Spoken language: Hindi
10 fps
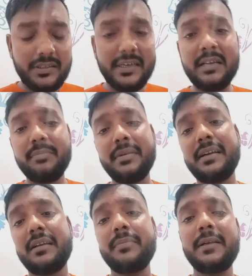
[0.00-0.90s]
के
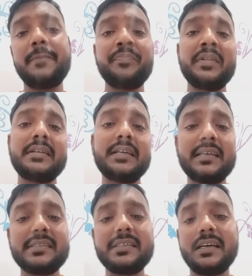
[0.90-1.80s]
मैटर में या
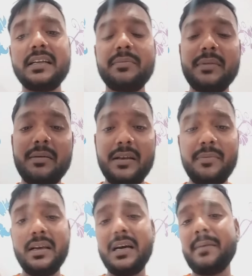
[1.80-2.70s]
किसी अन्य मामले
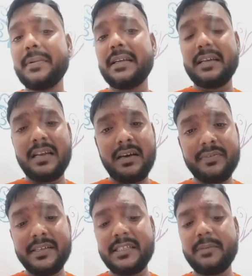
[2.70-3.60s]
में आपके खिलाफ
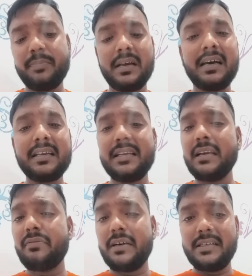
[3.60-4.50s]
किसी प्रकार की
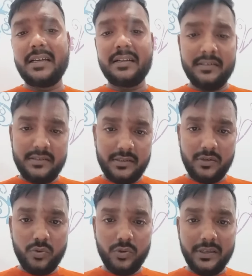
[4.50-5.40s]
एफ रजिस्टर
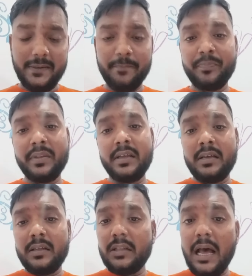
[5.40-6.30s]
हो गई
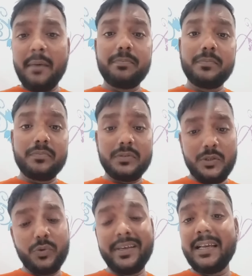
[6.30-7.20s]
तो अब
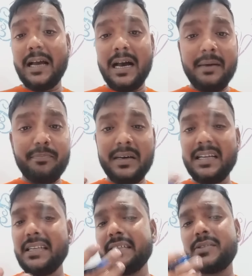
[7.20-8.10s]
क्योंकि आप मान
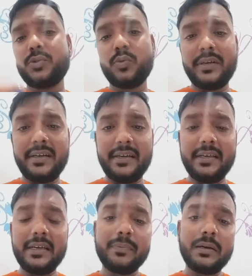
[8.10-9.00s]
लीजिए स्टूडेंट हैं
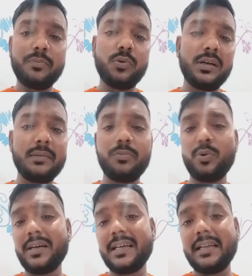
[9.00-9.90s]
आपका पूरा का
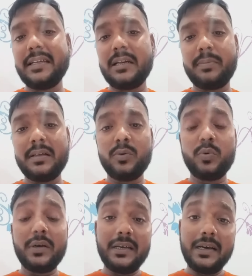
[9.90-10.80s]
पूरा कैरियर पड़ा
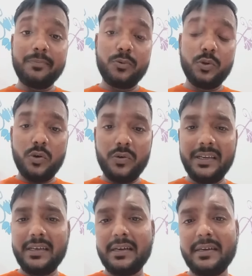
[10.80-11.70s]
हुआ है आपको नौकरी
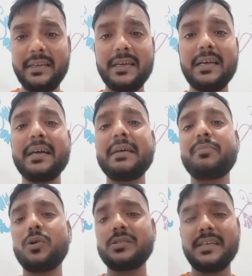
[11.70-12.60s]
करनी है आगे
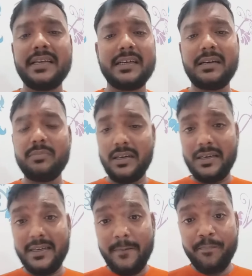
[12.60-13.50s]
बहुत सारे काम करने
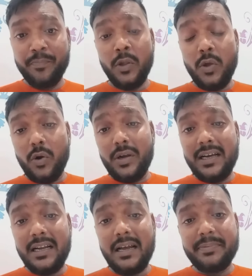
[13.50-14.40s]
हैं और
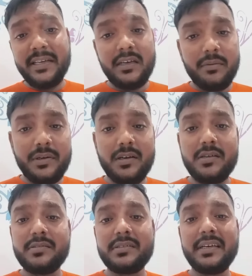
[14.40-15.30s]
अगर आपकी क्रिमिनल
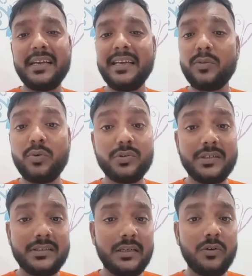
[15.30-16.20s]
हिस्ट्री रहेगी तो हो
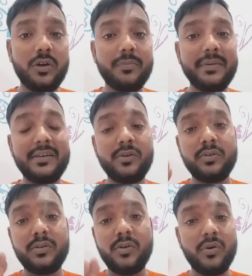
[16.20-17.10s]
सकता है गवर्नमेंट
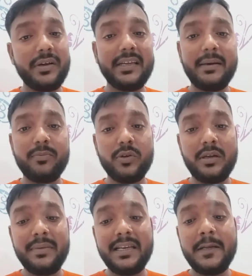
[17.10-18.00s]
नौकरी आपको ना
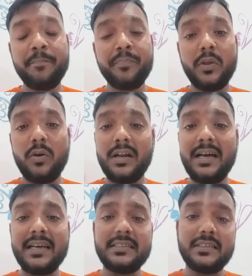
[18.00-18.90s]
मिले और
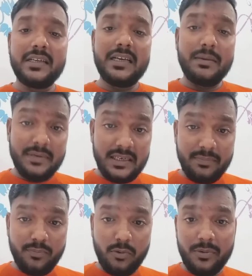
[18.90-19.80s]
आगे चल के आपके लिए
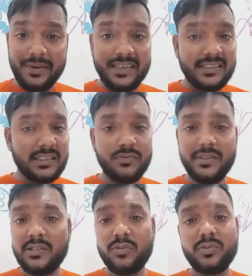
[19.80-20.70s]
प्रॉब्लमेटिक
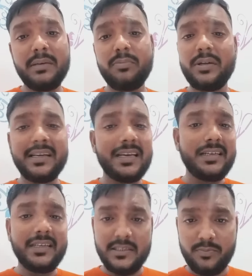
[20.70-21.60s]
सिचुएशन हो जाए पूरा
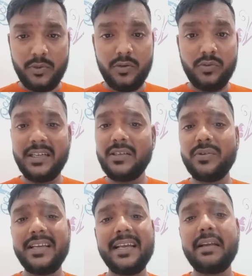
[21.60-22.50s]
कैरियर स्पॉइल हो जाए
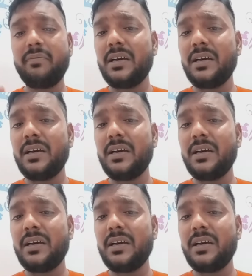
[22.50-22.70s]
क्योंकि एक एफ